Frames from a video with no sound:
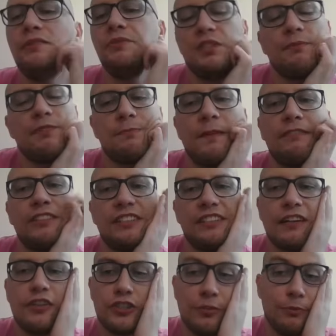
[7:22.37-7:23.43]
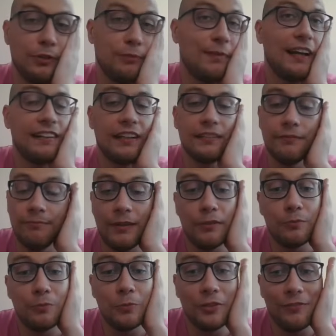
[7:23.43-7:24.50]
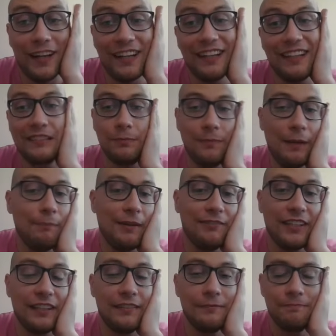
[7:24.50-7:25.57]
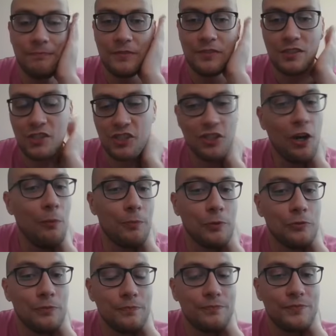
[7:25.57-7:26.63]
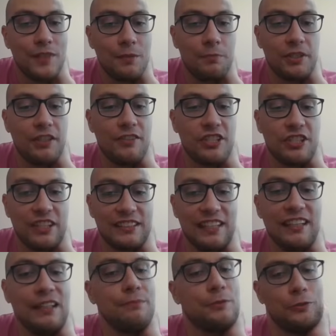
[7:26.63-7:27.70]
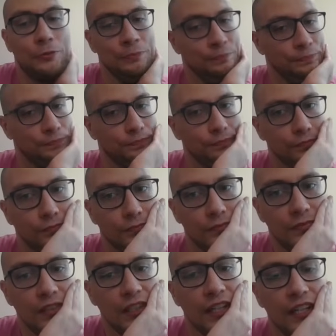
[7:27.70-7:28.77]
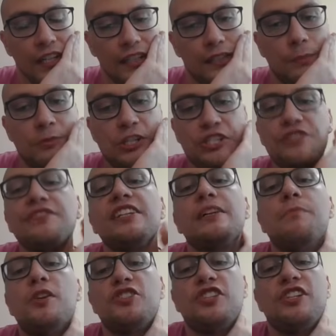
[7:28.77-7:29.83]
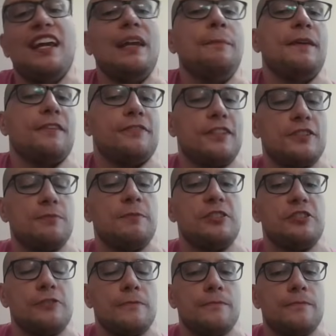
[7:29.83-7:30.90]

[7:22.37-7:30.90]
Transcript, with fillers: sobie sprawę z tego, że mój wariant, mój wariant ma pewien szkopu, Ponieważ jak zagram tu, to przeciwnik może najpierw to zbić.